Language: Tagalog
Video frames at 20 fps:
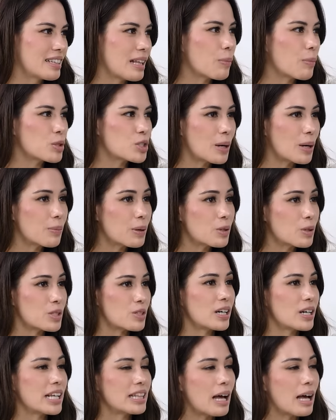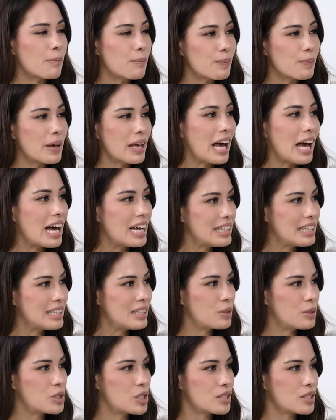Tapos, syempre, to was right up my
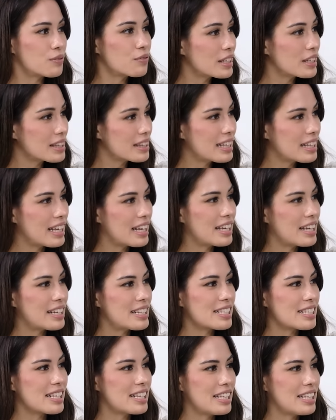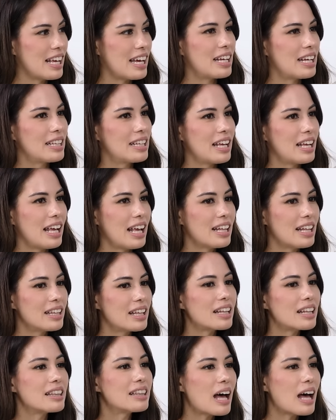alley, which is fitness, ganyan.
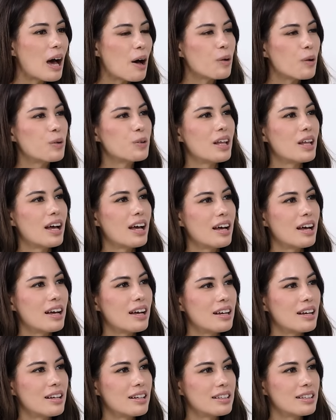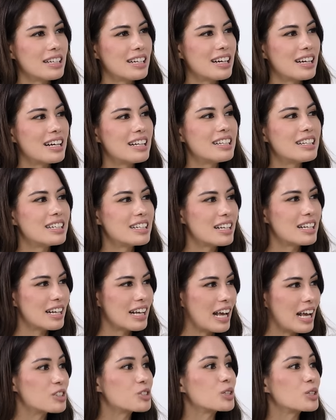And then, now na tinanggal rin na
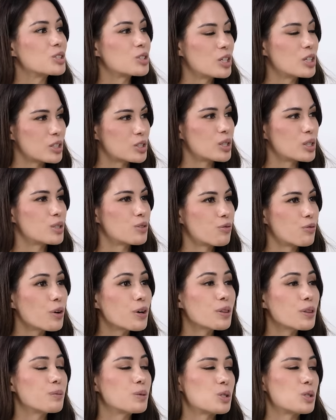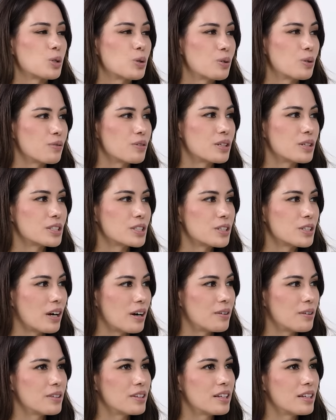age restrictions for the Miss Universe
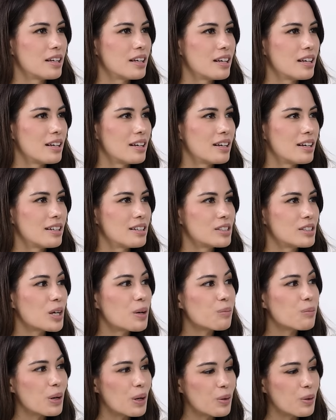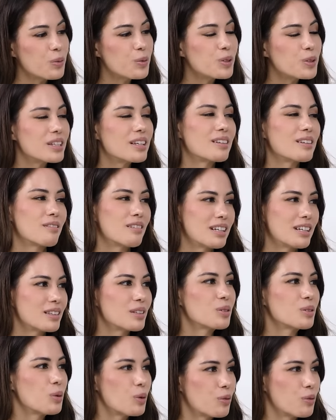crown, syempre, who wouldn't
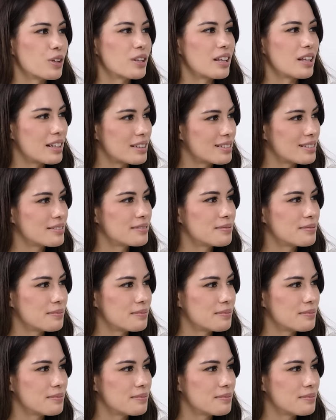want to go for that?